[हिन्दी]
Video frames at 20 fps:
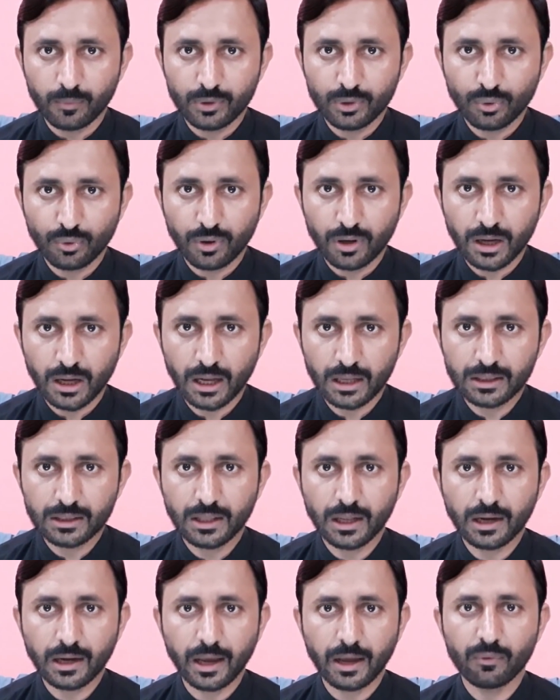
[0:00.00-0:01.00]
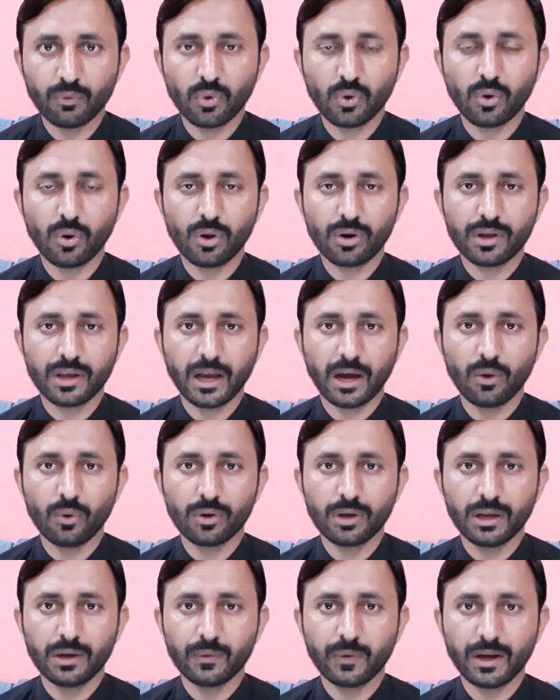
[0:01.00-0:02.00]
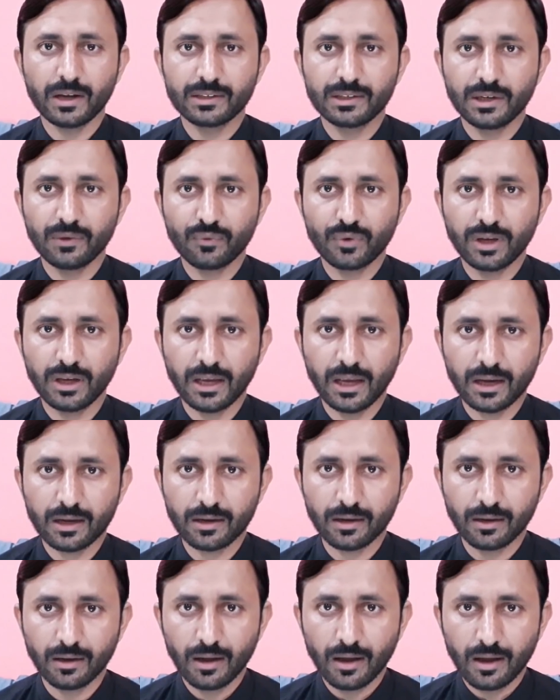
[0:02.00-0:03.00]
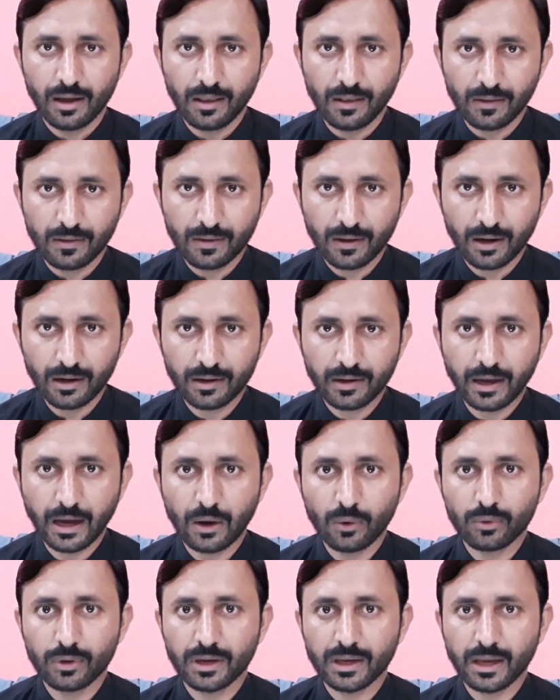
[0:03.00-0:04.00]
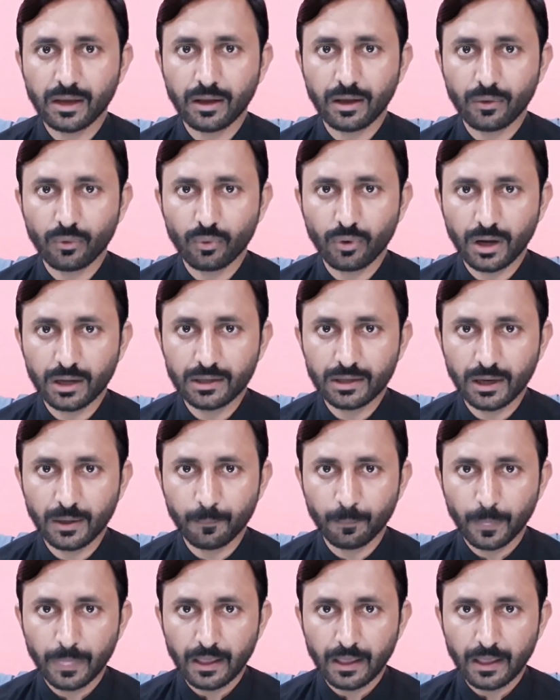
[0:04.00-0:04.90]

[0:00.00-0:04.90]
जो हद तक है वो और क्या होगी नवाज शरीफ की एक इंसल्ट क्या होगी कि ख्वाजा